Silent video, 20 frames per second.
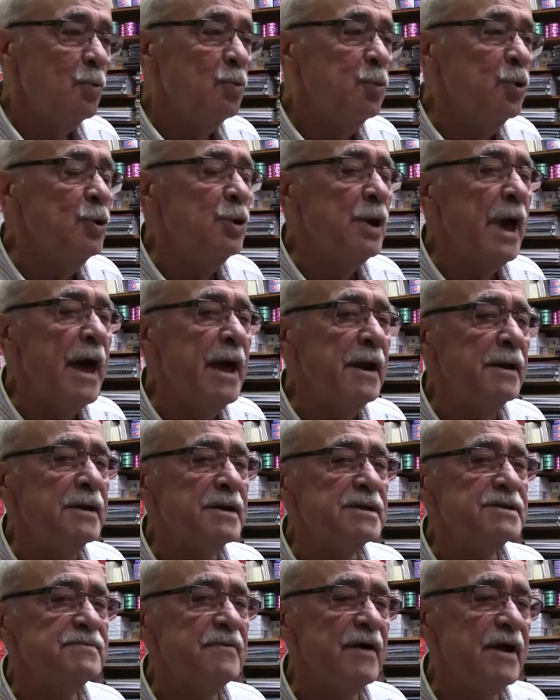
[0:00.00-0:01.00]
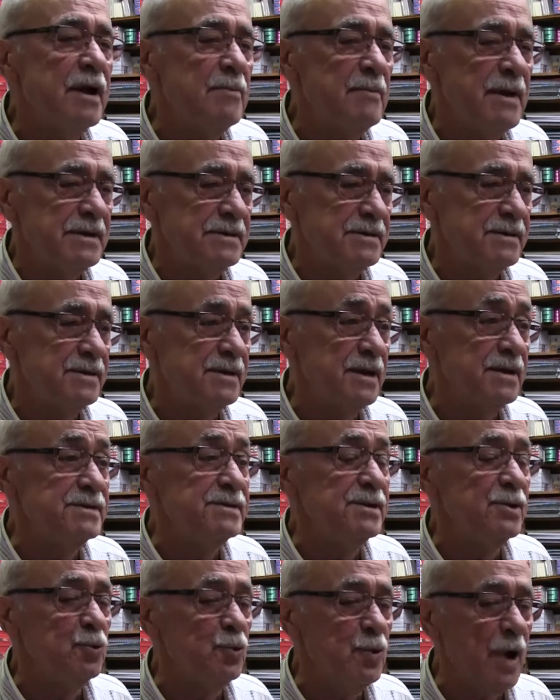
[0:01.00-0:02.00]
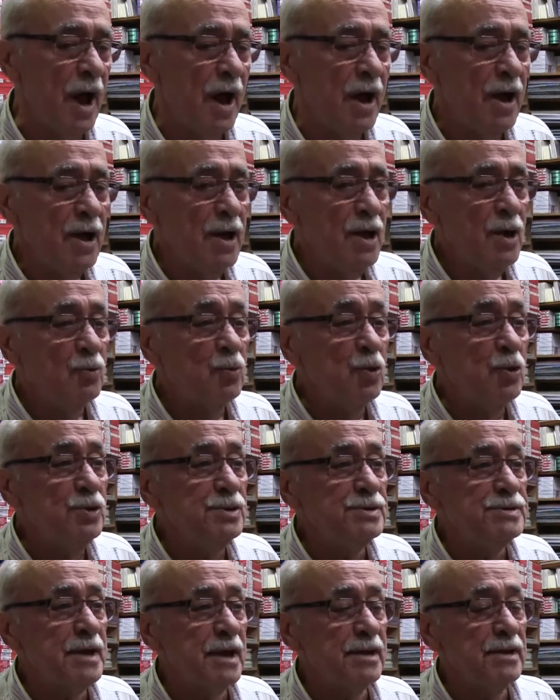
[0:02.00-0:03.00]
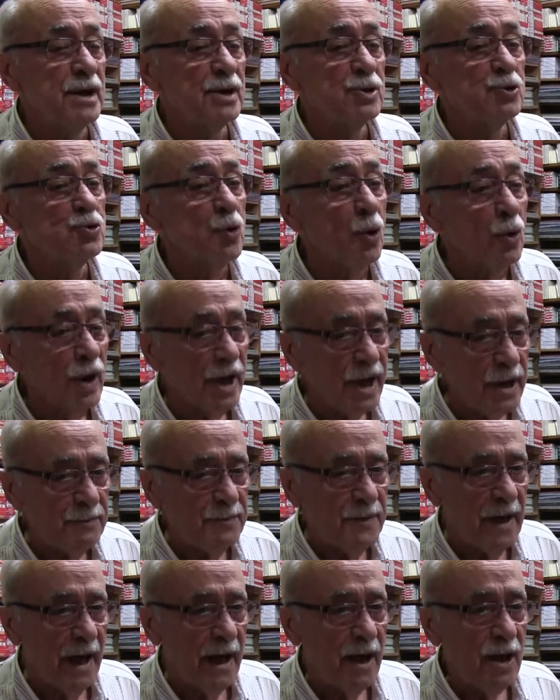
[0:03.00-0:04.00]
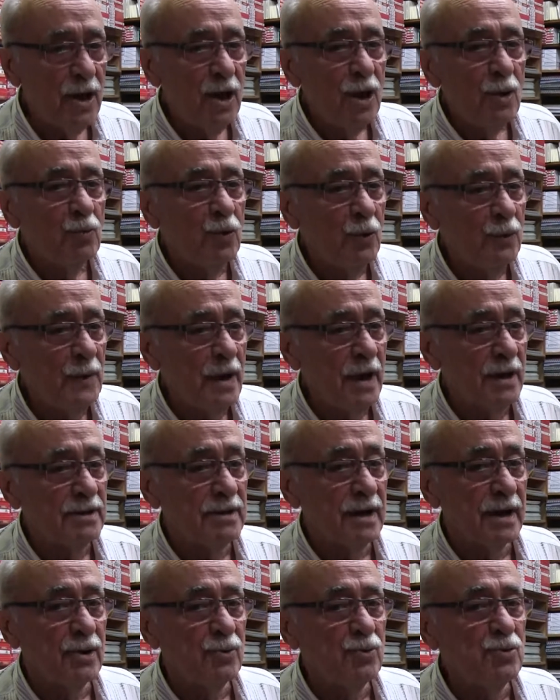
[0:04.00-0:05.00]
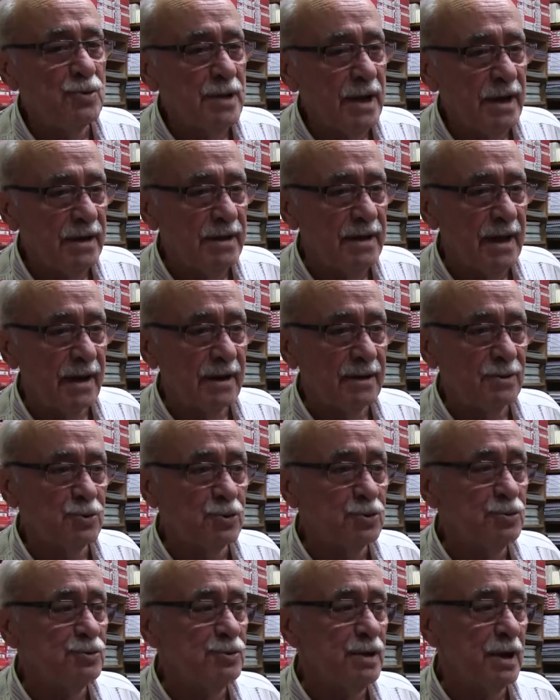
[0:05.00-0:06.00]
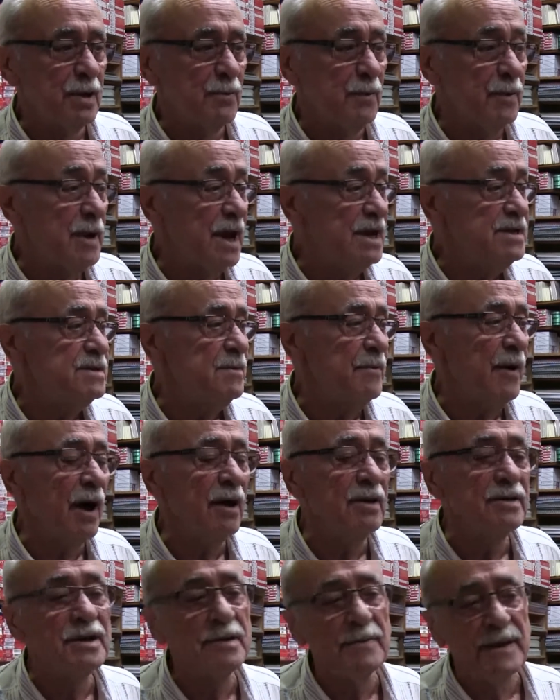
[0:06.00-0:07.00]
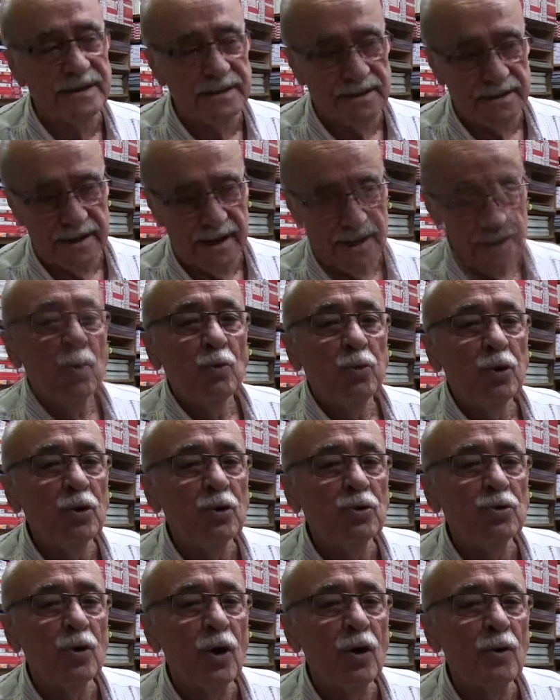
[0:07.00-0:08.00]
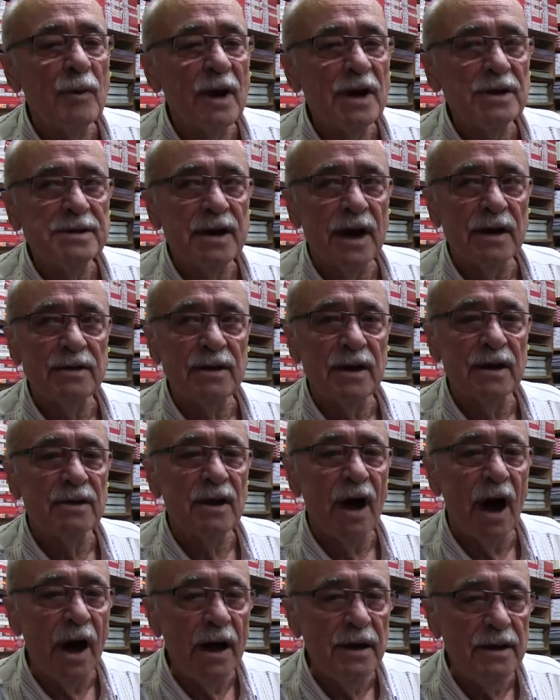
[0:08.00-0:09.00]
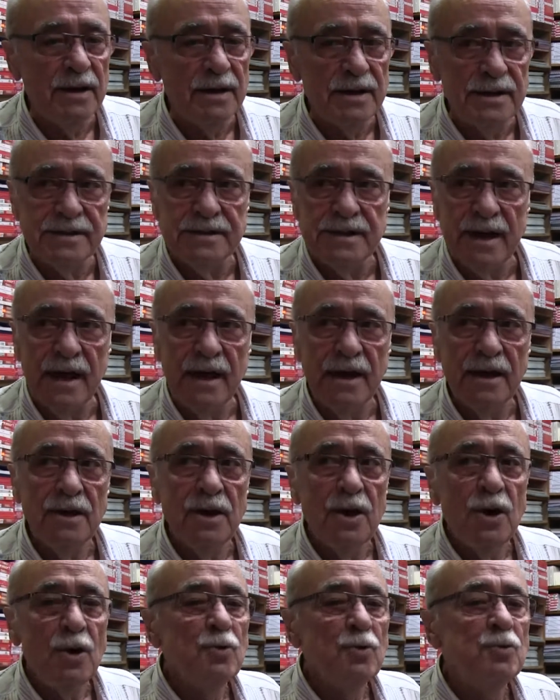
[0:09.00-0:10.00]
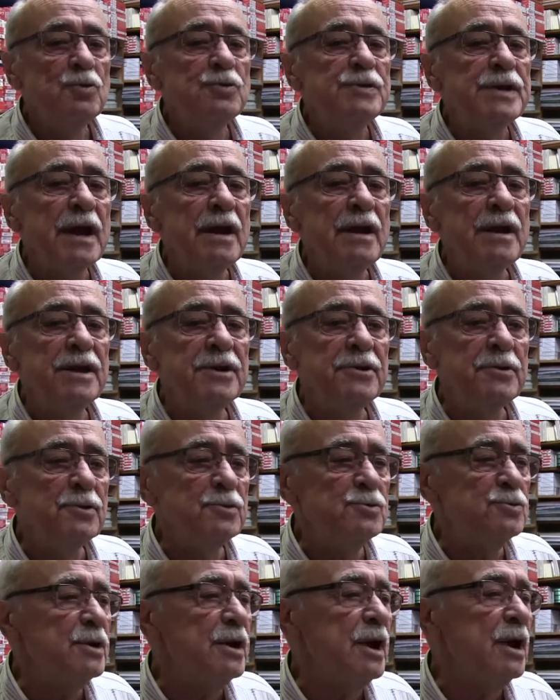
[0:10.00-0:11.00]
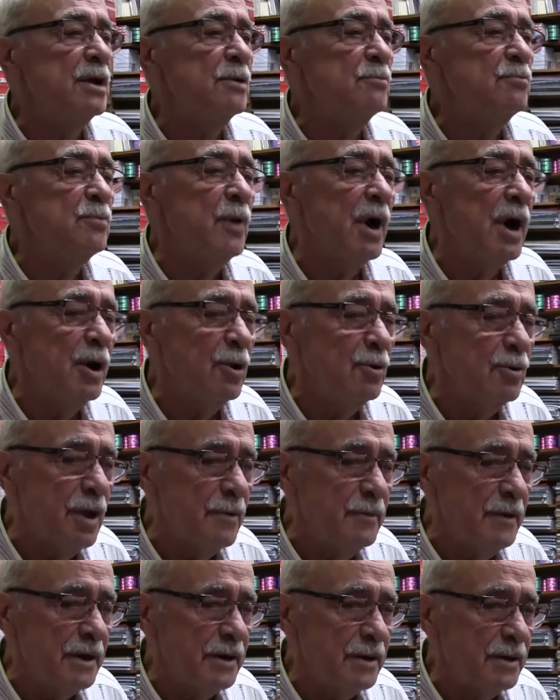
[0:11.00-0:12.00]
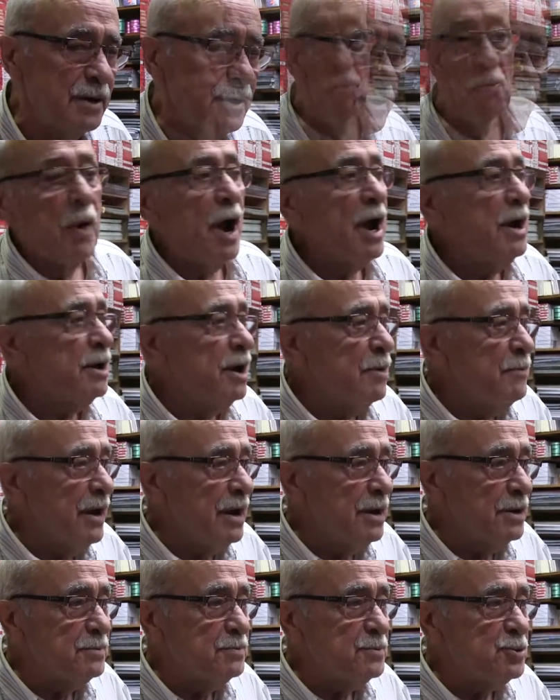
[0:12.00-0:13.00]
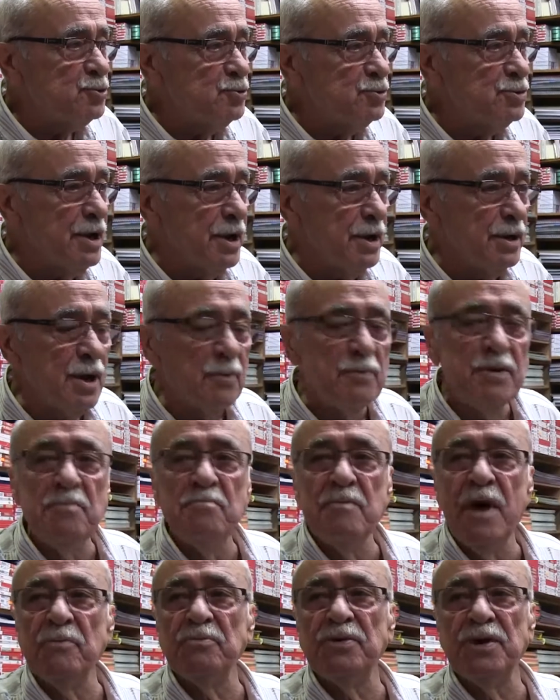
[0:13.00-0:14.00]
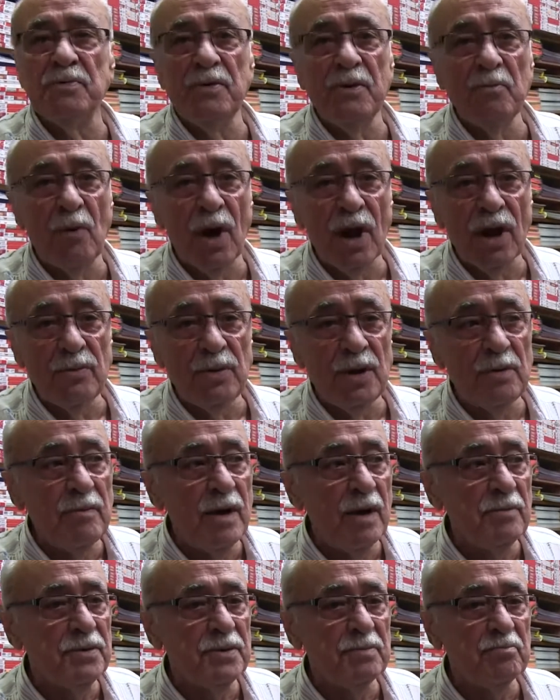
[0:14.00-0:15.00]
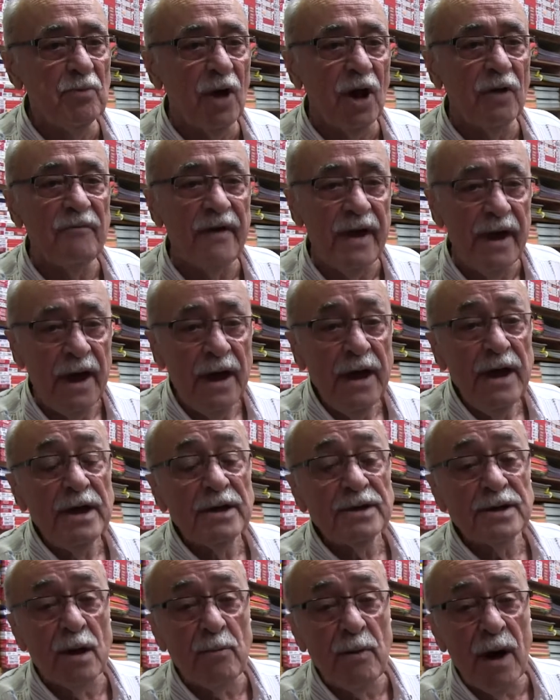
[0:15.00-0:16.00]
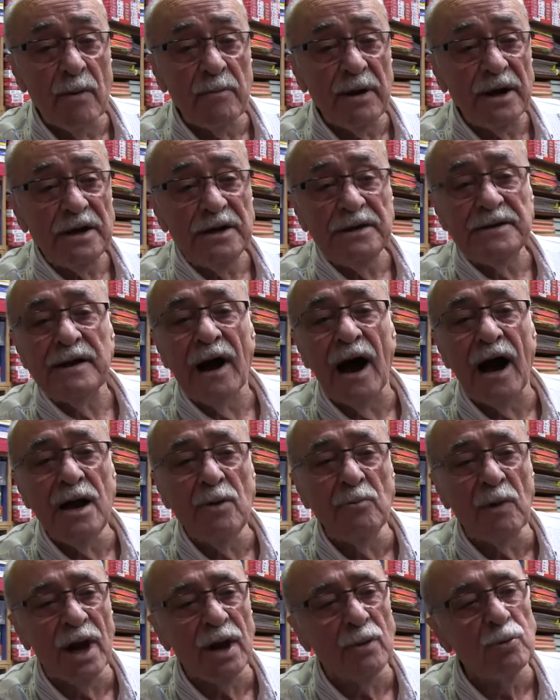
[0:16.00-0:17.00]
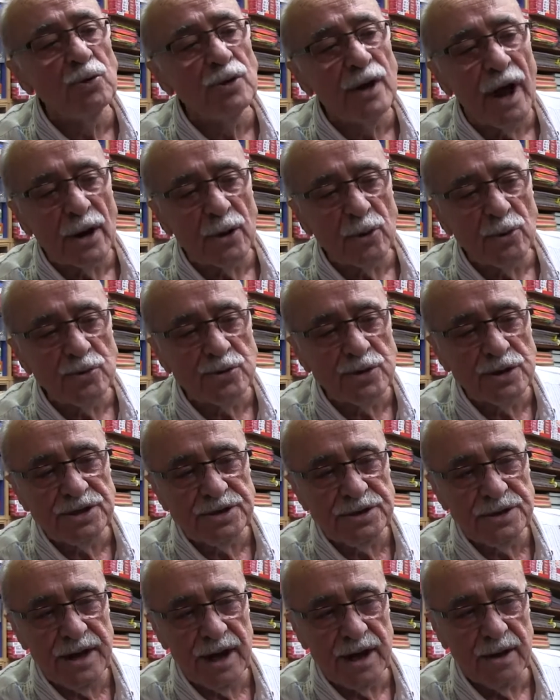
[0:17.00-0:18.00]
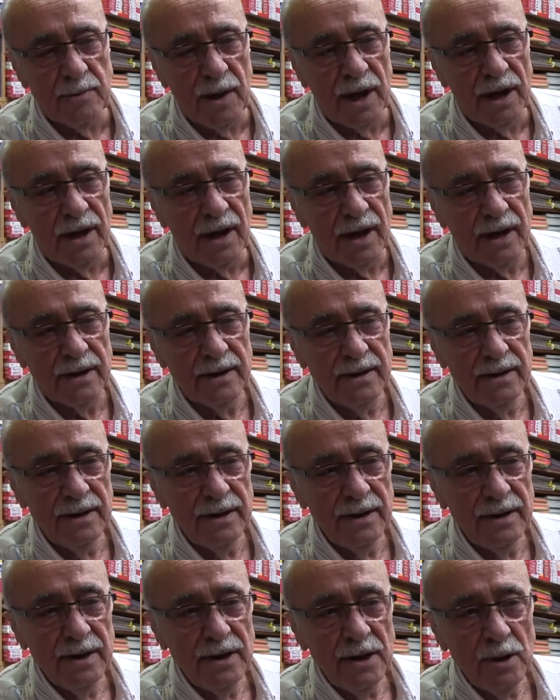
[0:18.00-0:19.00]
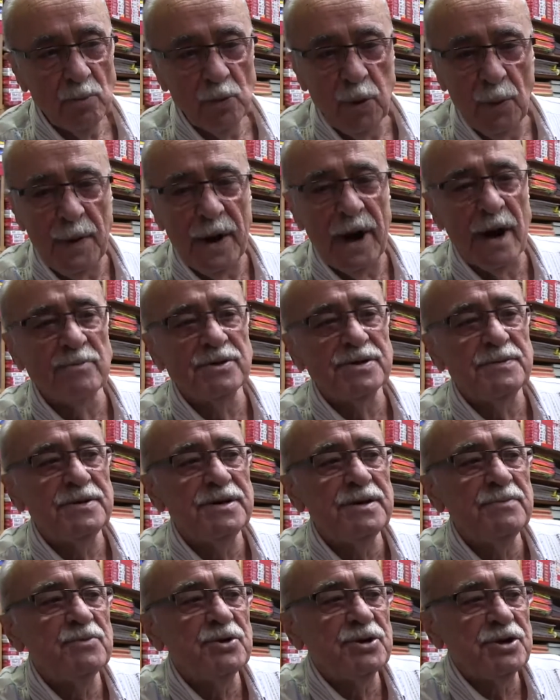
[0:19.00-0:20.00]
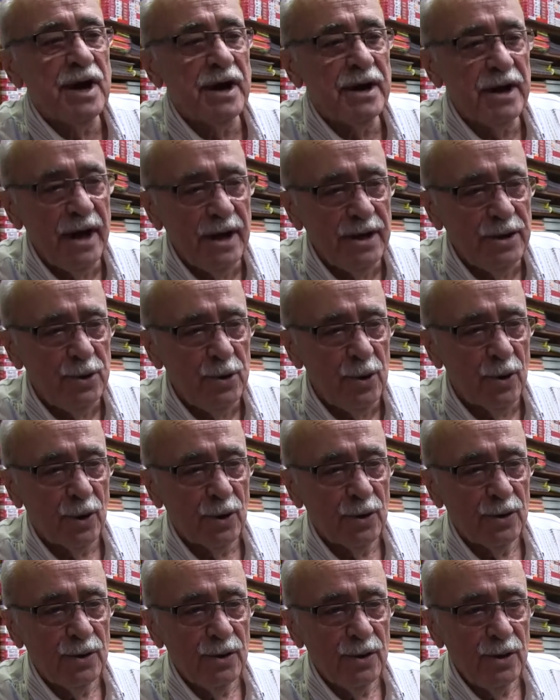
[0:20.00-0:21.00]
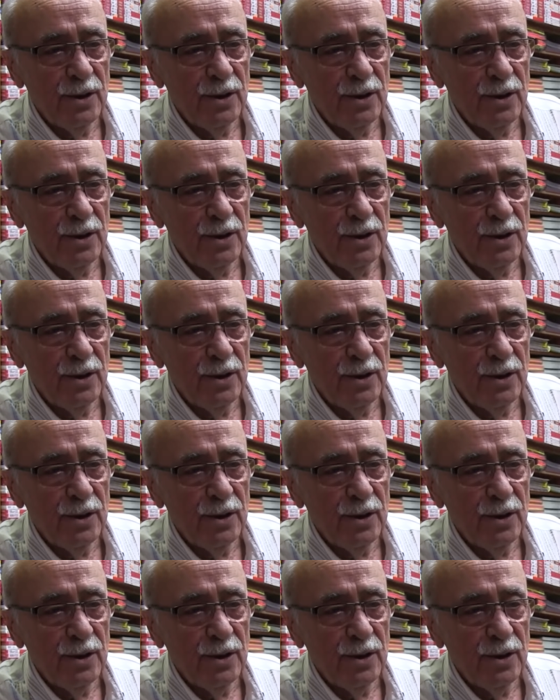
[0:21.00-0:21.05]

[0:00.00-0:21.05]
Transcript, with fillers: Bunu herkes veremez. Yazık günah. Bu insanları zorlayıp da bu fiyatların üzerinden çocuklara malzeme aldırmasınlar. Bunun normal şartlarda aynı liste 150-200 liraya mal olabilir. Marka belirtmiş üzerinde bilmem kimin malı bilmem kimin malı ve tamamen ithal malı bunlar içindeki mallar. Bu paramız bizim dışarıya gidiyor.